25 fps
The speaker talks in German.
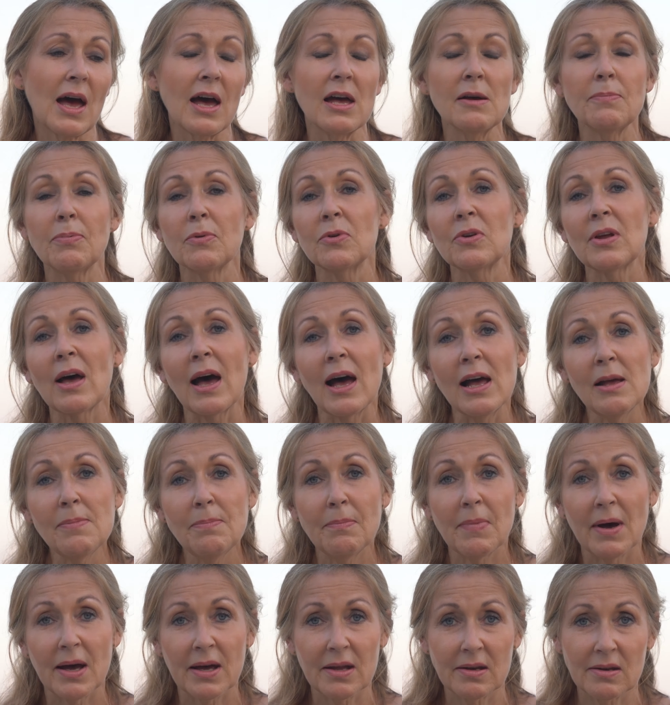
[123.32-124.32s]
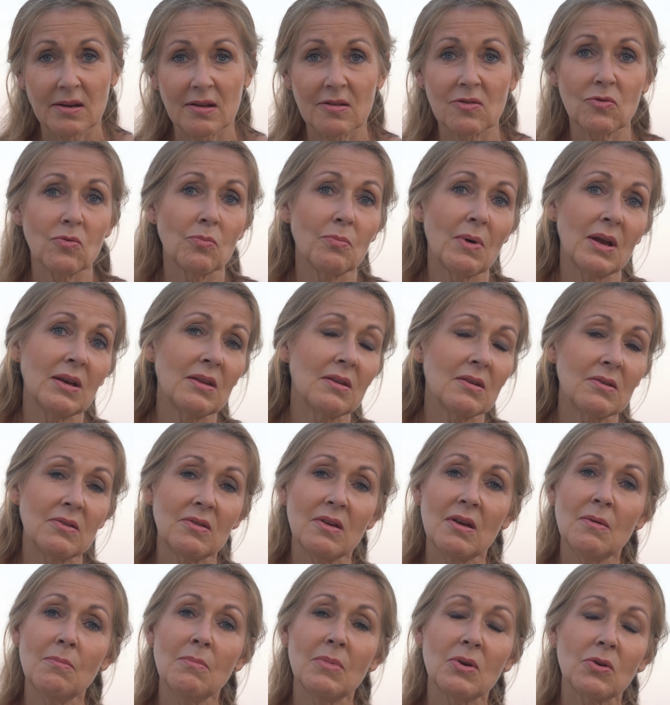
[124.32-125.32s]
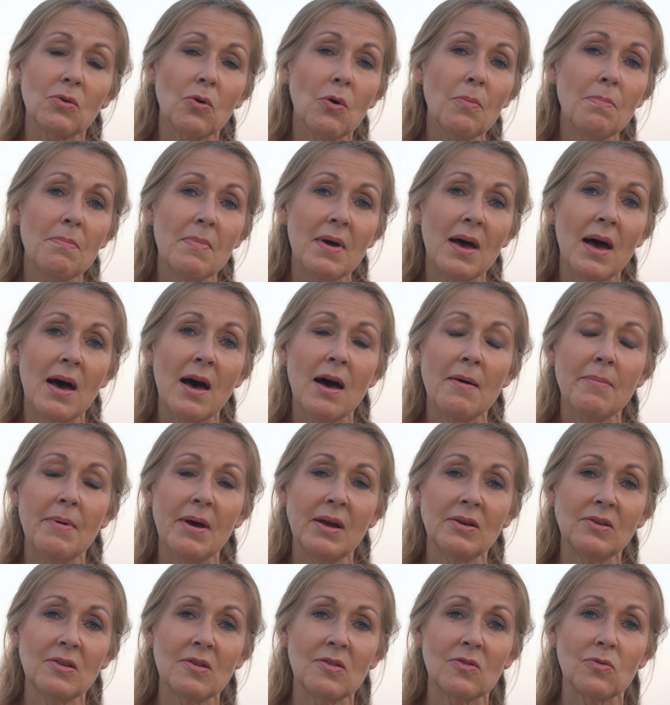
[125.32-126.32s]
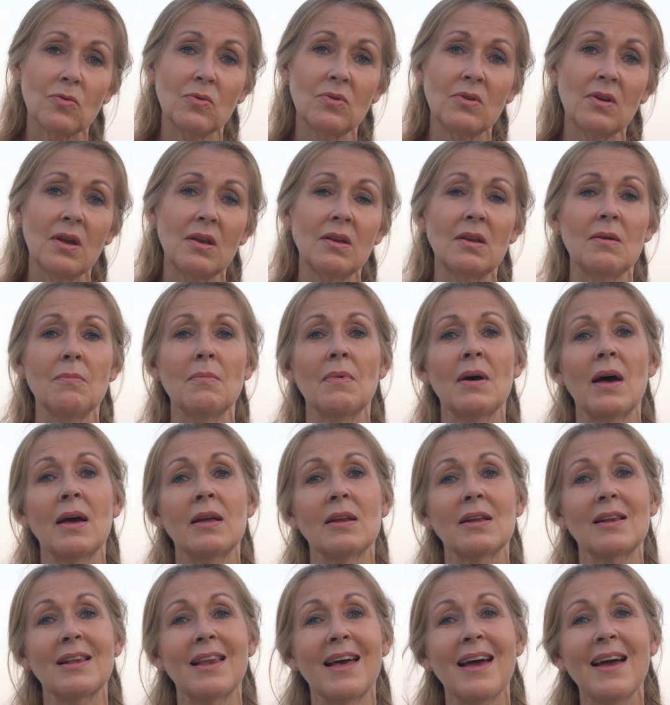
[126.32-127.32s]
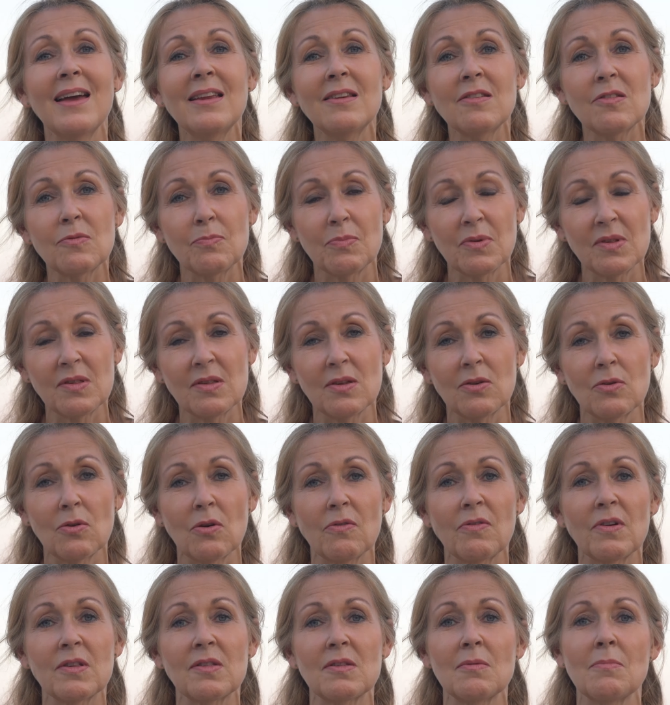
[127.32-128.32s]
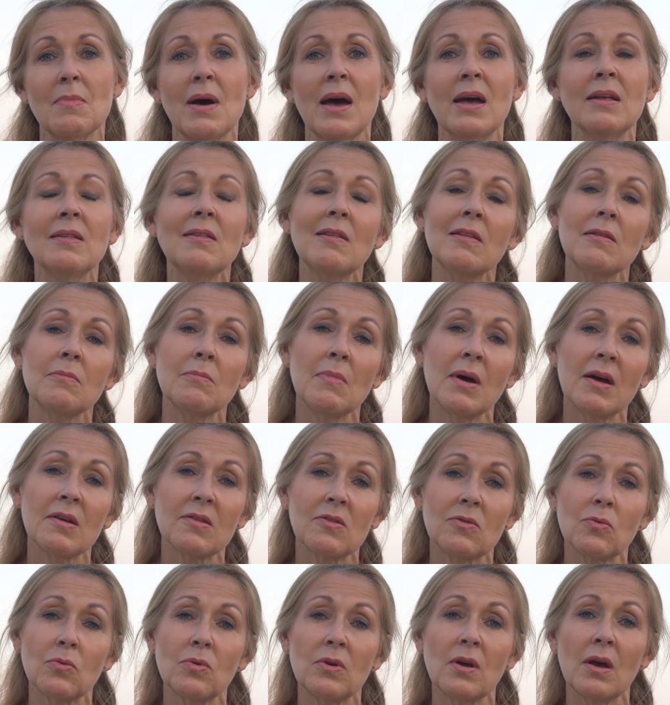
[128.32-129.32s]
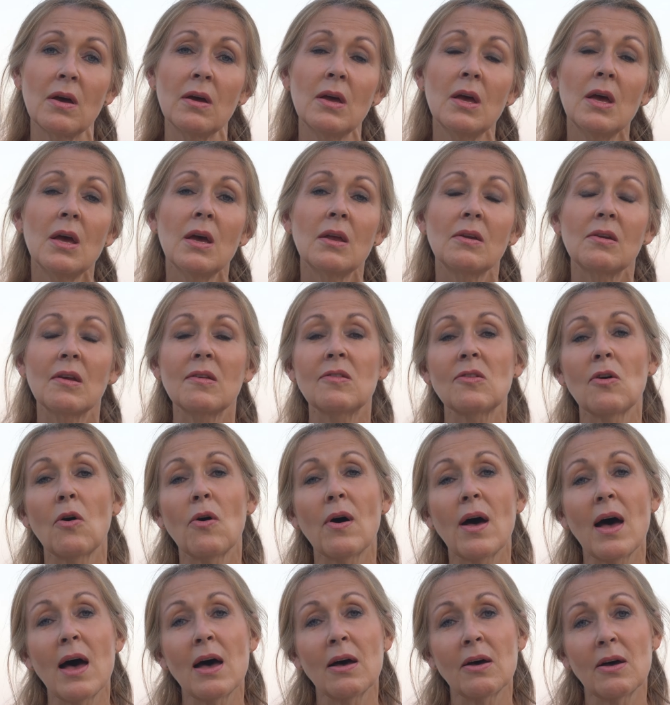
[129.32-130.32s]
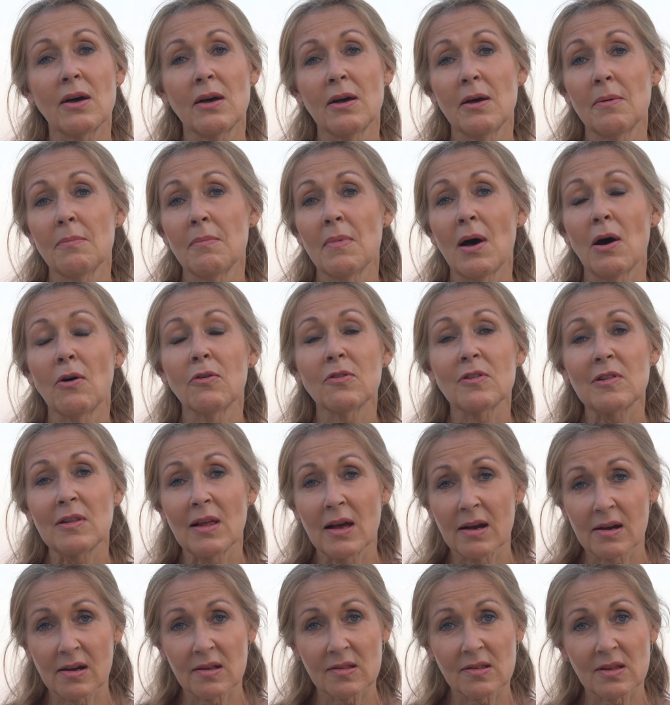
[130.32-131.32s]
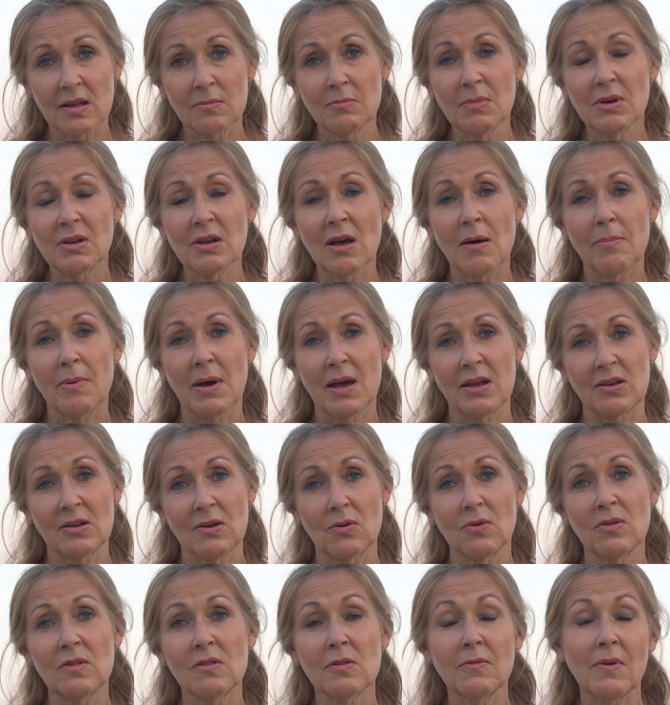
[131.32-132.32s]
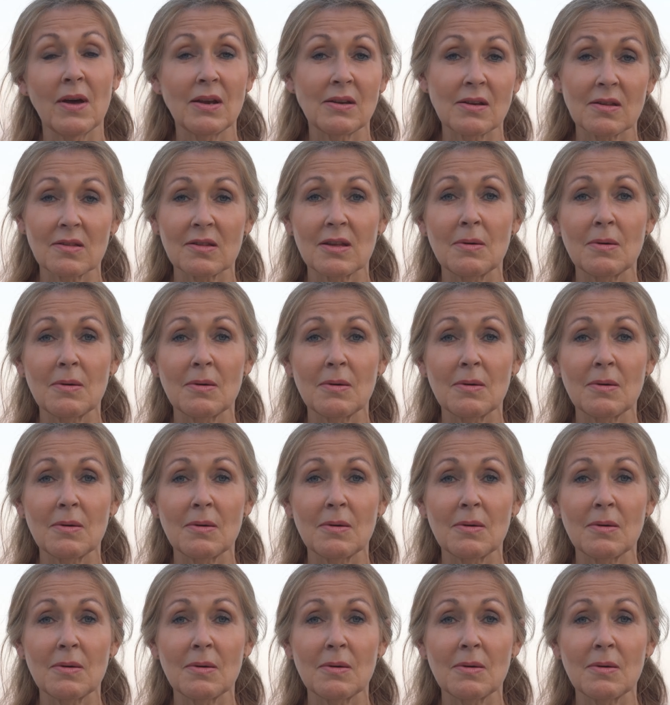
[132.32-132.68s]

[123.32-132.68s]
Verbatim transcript: halb und halb machen, dass du manche Themen mit Gruppen erarbeitest und dann immer ein kleines bisschen noch was im Einzelnen machst oder das auch ähm, auslagerst an Mitarbeiter und so weiter.